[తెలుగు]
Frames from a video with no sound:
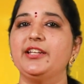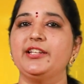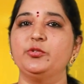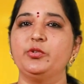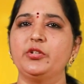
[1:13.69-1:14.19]

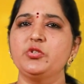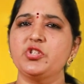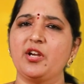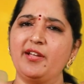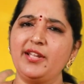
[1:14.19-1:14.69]
అనేది ఉండదు
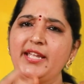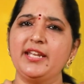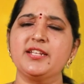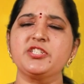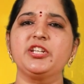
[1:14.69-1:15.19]
చాలా
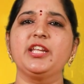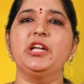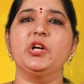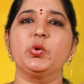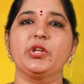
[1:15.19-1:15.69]

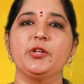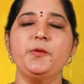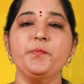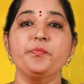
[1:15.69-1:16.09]
ఎనర్జెటిక్గా ఉంటారు